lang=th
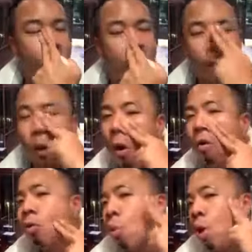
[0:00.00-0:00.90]
ดูซิว่าของ
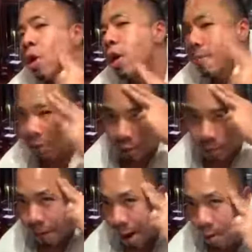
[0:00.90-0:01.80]
ถูกแล้วดีมีจริงห
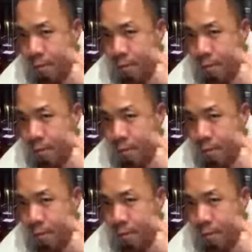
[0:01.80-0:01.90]
รือเปล่า